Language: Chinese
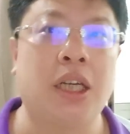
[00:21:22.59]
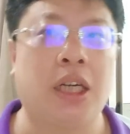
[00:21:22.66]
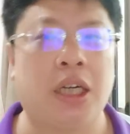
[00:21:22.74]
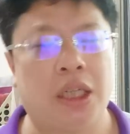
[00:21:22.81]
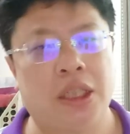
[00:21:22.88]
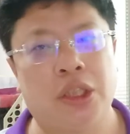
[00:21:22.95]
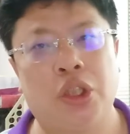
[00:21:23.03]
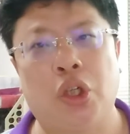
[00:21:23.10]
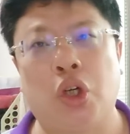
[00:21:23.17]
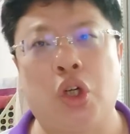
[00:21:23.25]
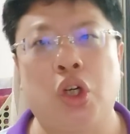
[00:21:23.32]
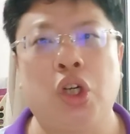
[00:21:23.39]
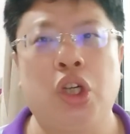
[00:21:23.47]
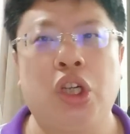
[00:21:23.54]
啊，
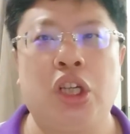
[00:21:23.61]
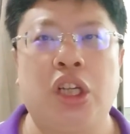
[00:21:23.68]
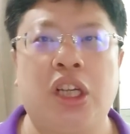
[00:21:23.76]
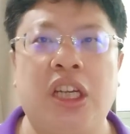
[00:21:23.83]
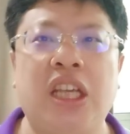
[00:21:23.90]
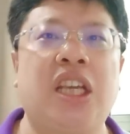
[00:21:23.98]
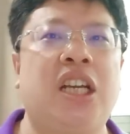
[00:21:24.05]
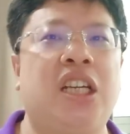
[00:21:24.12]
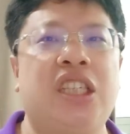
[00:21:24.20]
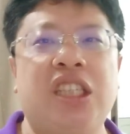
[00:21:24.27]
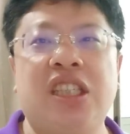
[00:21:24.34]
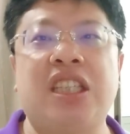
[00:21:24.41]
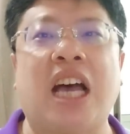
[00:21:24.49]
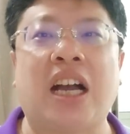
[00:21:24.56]
就另一个
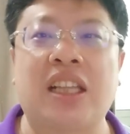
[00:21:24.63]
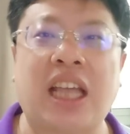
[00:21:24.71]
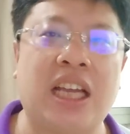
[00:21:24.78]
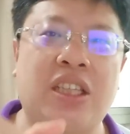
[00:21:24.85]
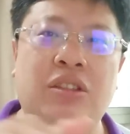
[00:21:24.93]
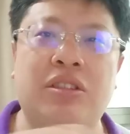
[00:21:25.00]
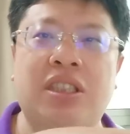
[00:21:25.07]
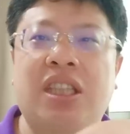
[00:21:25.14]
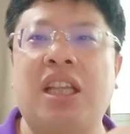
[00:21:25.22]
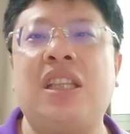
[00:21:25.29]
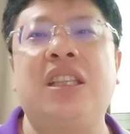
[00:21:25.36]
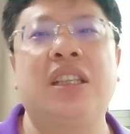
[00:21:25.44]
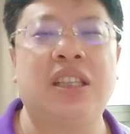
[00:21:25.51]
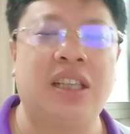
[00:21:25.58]
新常态就是
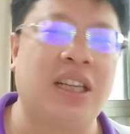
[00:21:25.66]
登